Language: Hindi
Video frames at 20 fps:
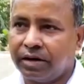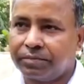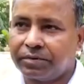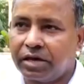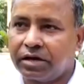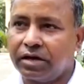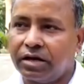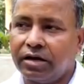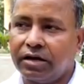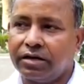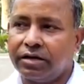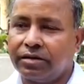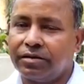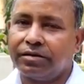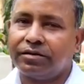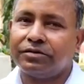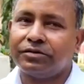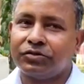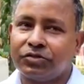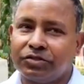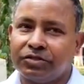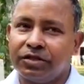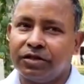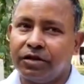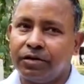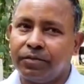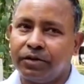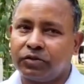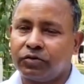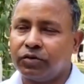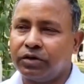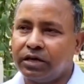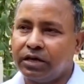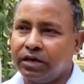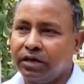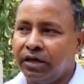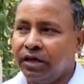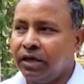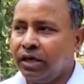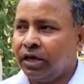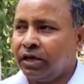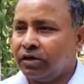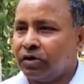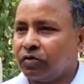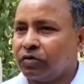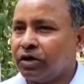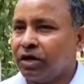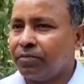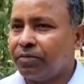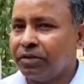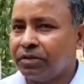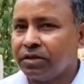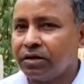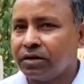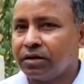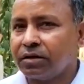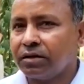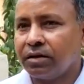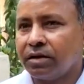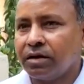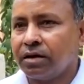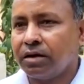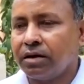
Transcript: दबाव के कारण ये स्थिति निर्मित हुई है क्योंकि अभी तक